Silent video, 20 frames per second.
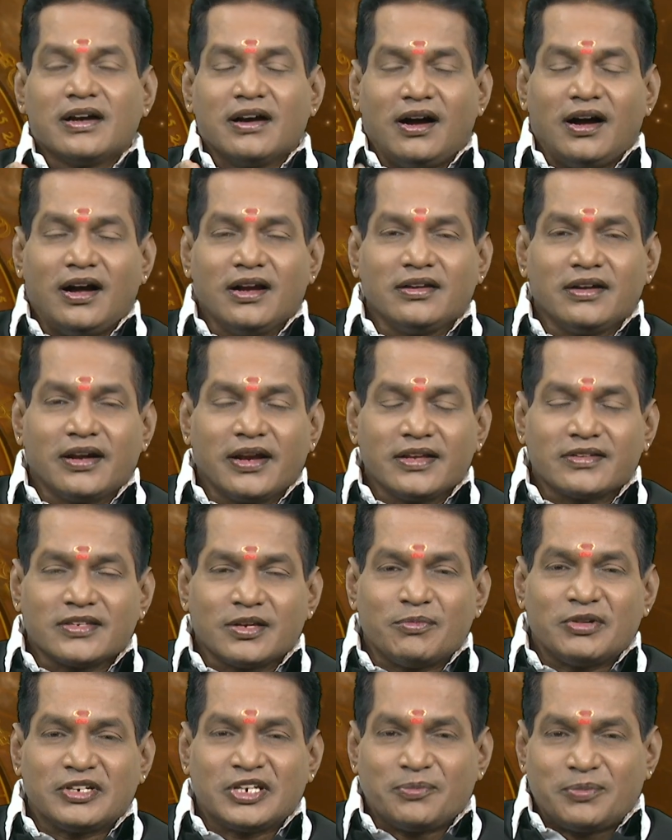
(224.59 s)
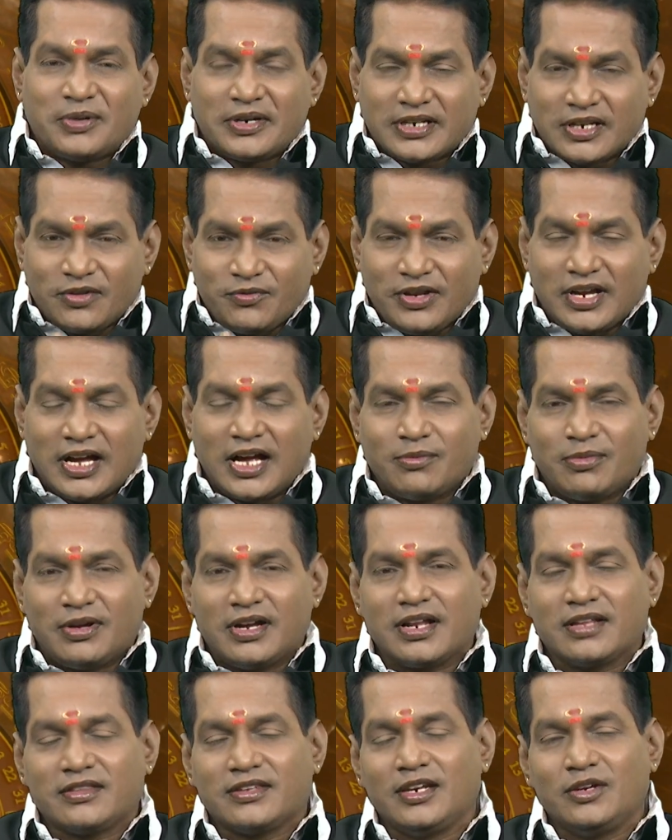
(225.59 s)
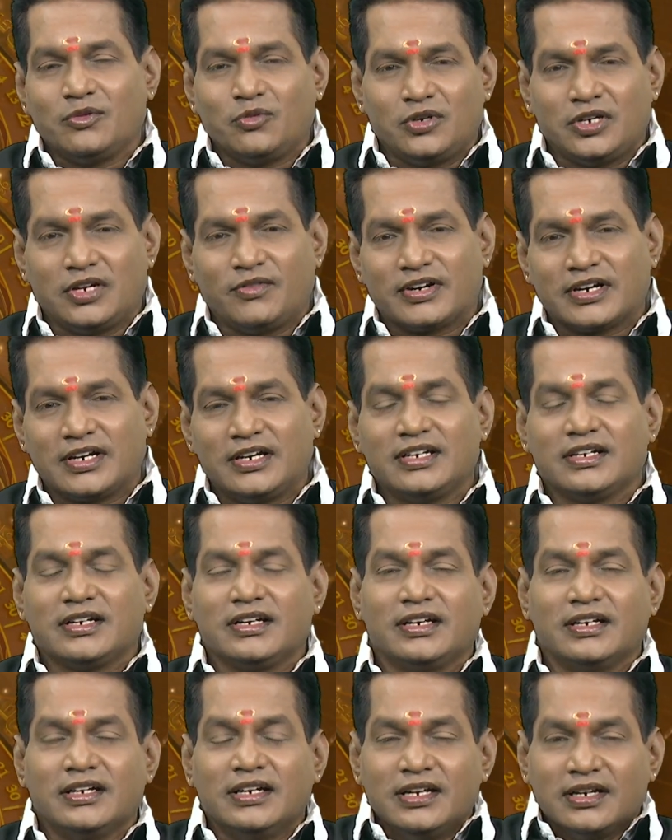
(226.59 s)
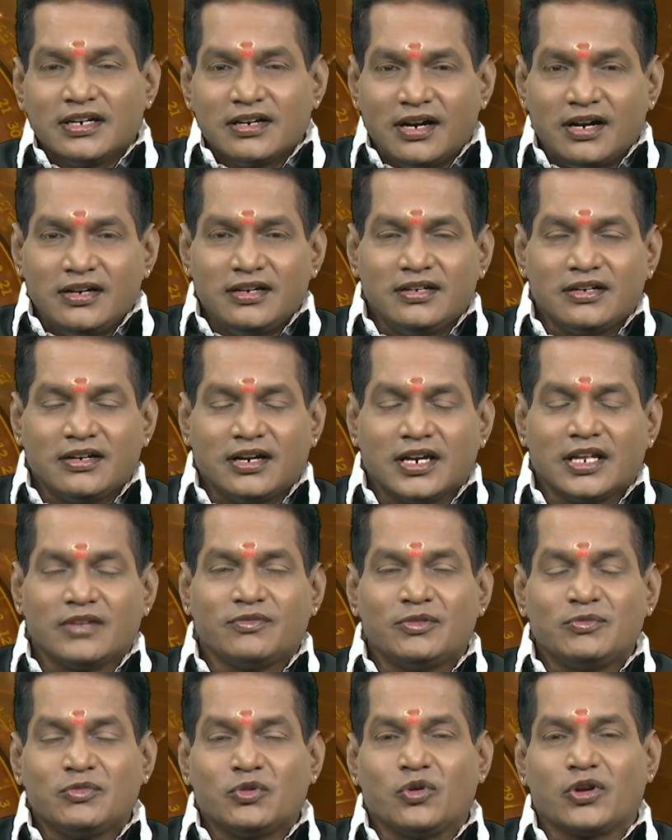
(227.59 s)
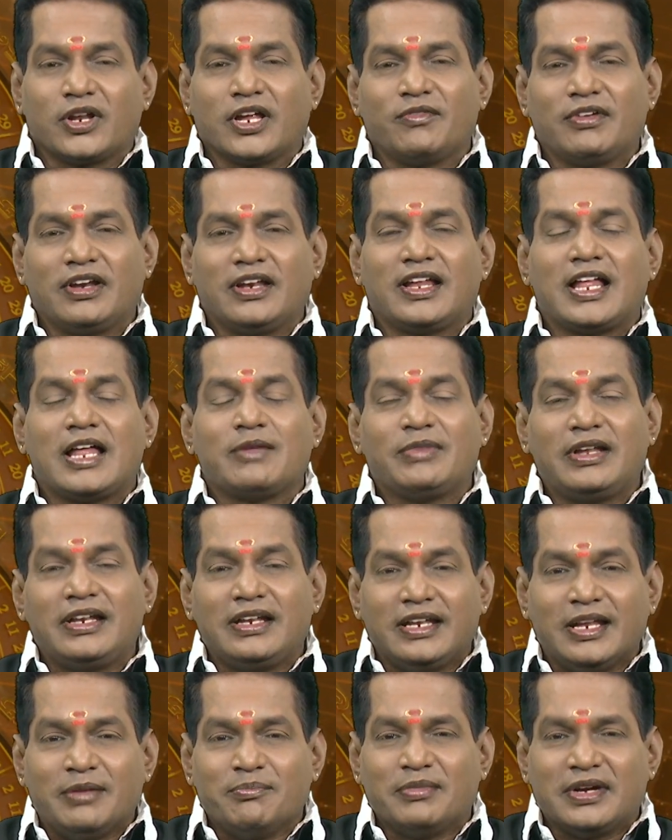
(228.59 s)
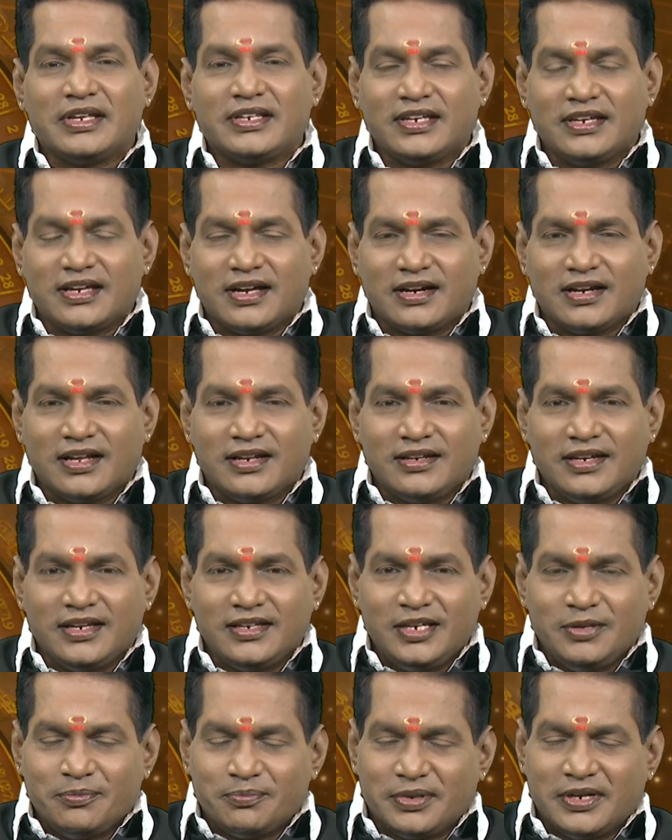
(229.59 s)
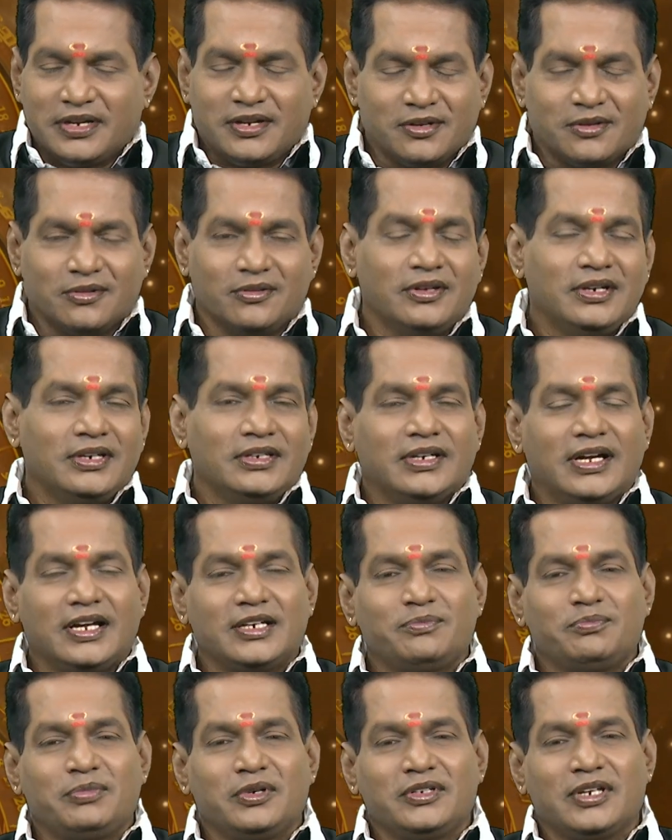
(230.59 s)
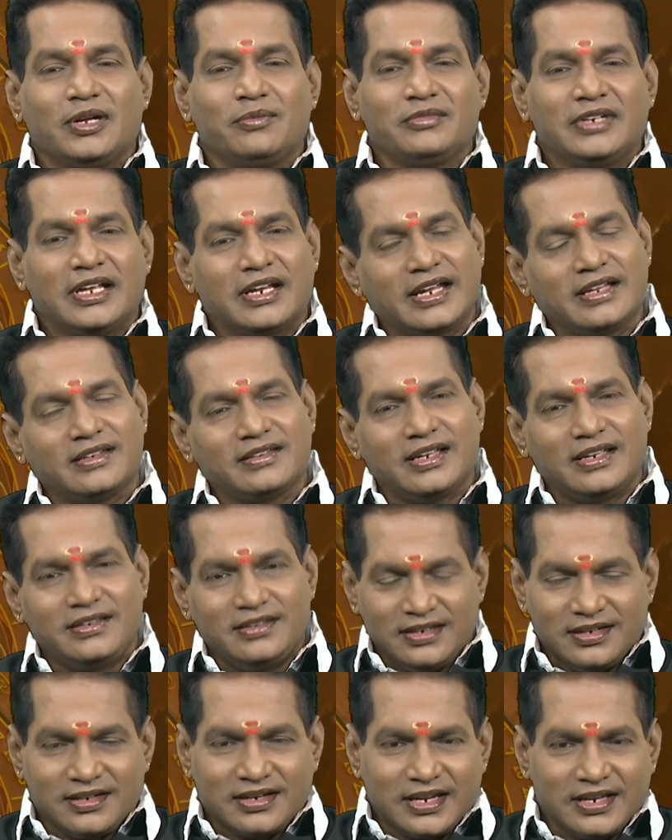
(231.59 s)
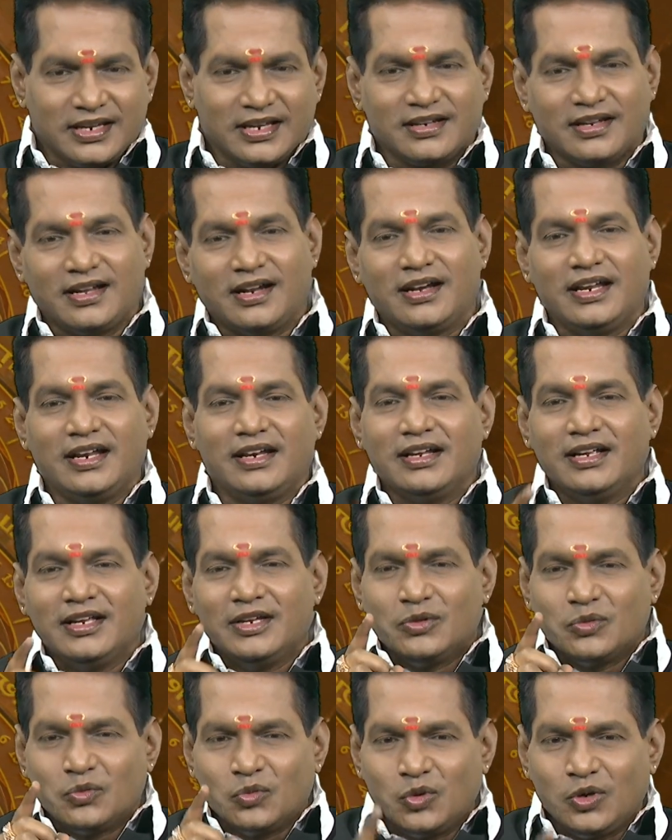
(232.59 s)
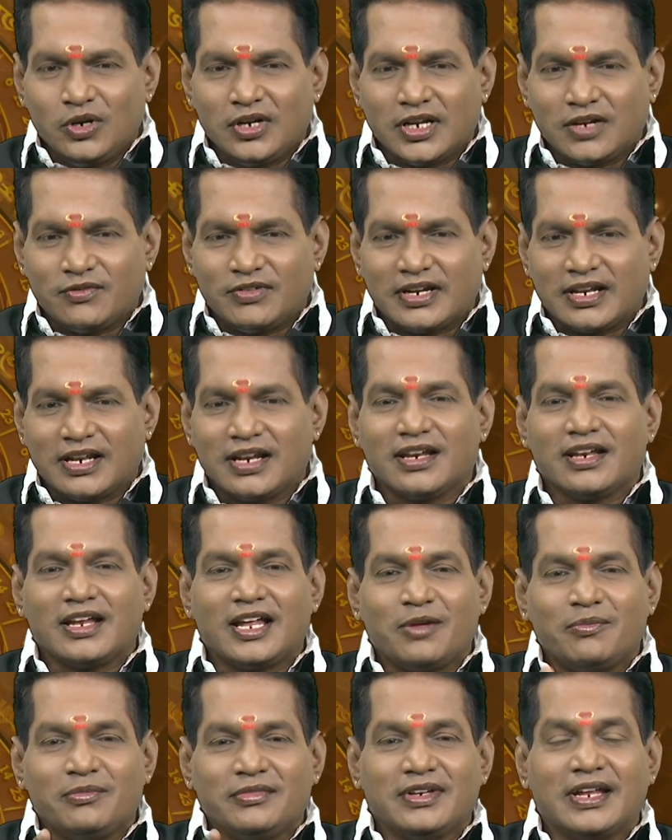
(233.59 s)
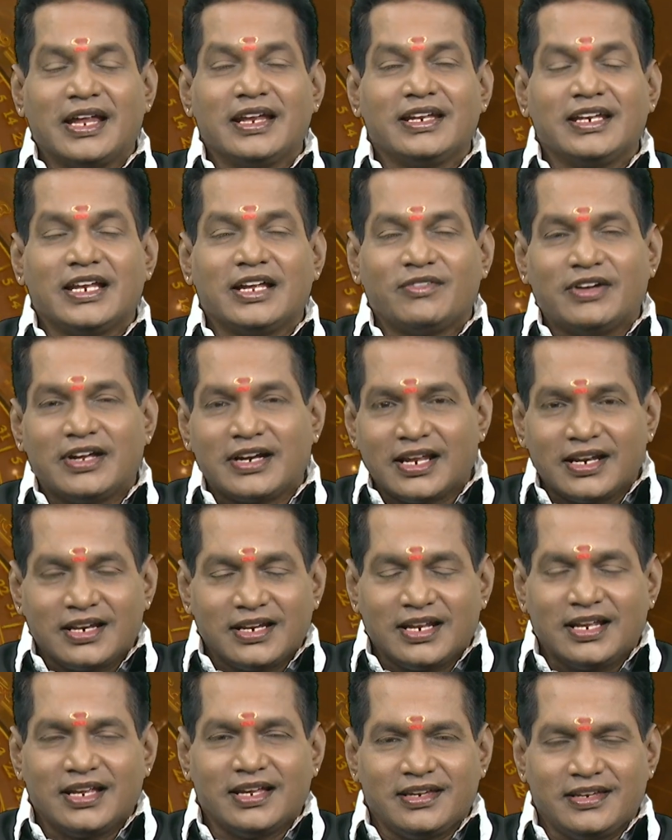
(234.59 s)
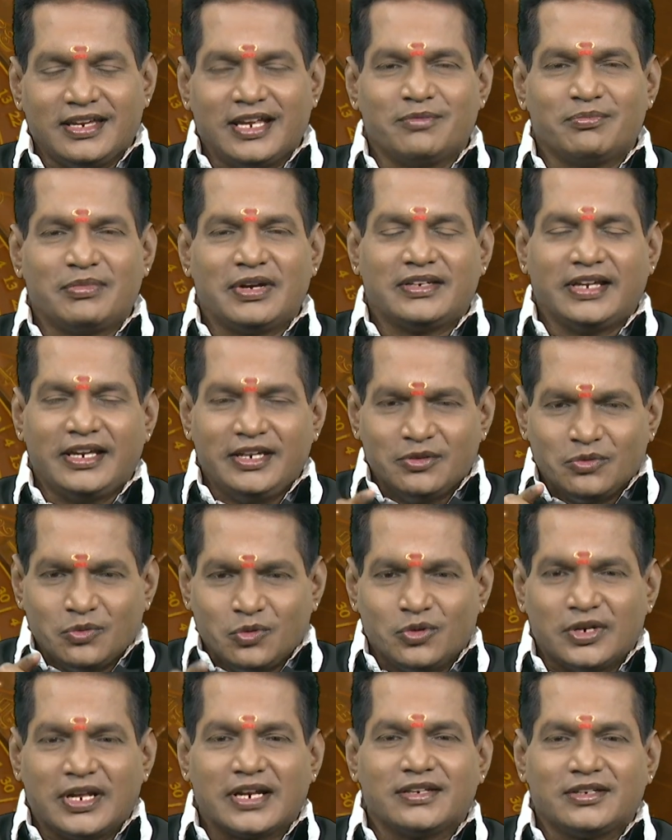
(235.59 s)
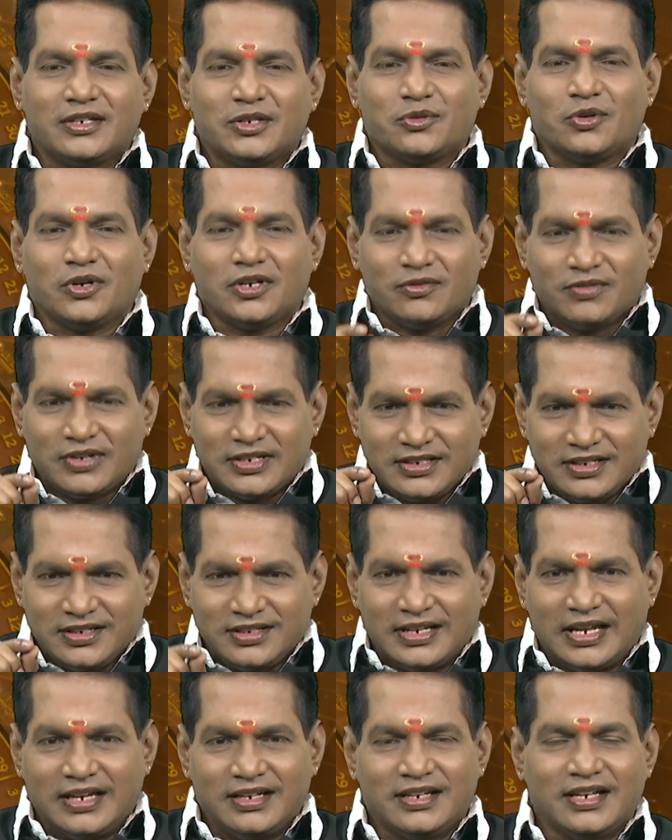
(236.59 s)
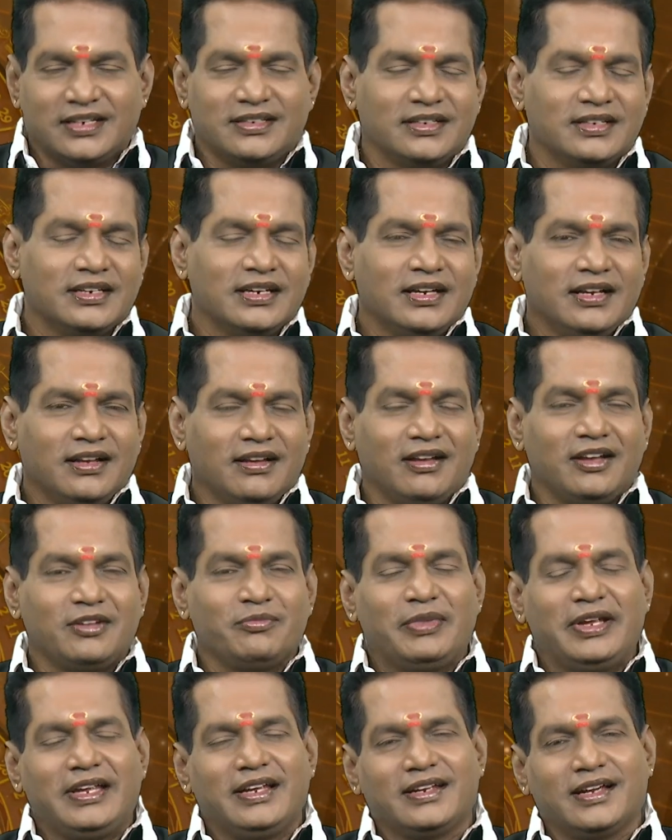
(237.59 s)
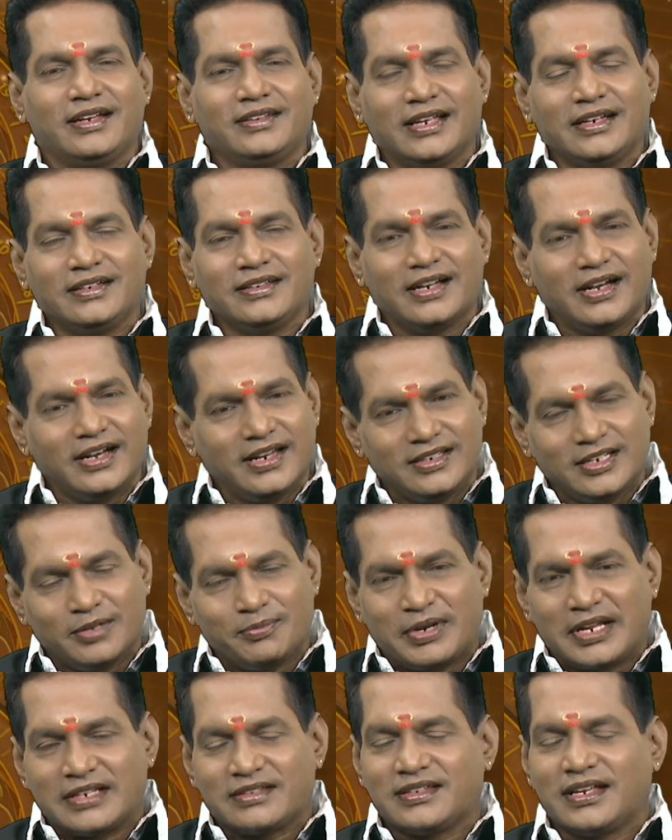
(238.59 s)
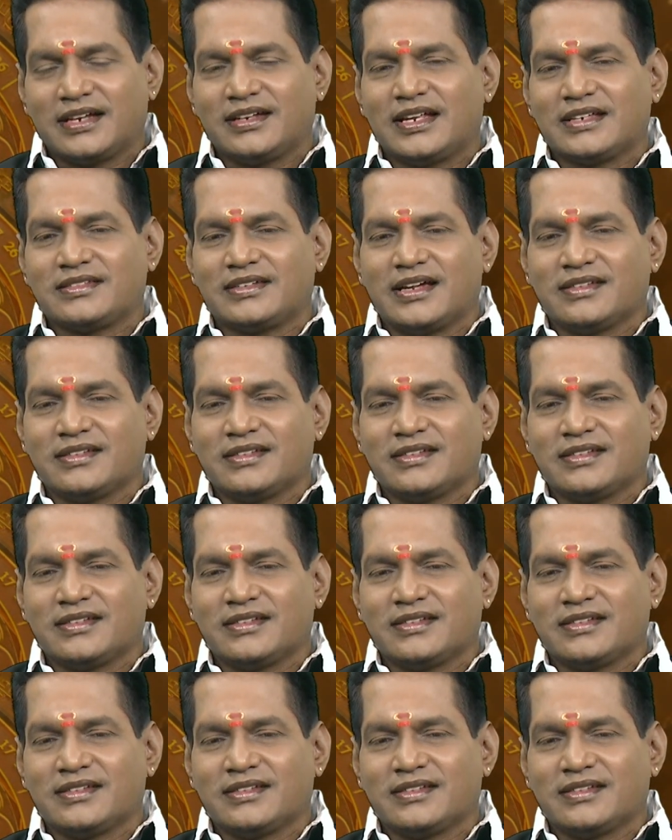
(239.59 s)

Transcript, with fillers: கால்நடை சம்பந்தப்பட்ட வியாபாரத்தில் உள்ளவர்களுக்கு கடுகளவும் குறைவில்லாமல் நிம்மதியான நிதி பெருகும் அற்புதம் நிறைந்த இன்றைய நாளில் உள்ளவரெல்லாம் நல்லவர் அல்ல என்பதை உணர்ந்து கொள்வது நல்லது ஆன்மீக எண்கணித பிரசன்ன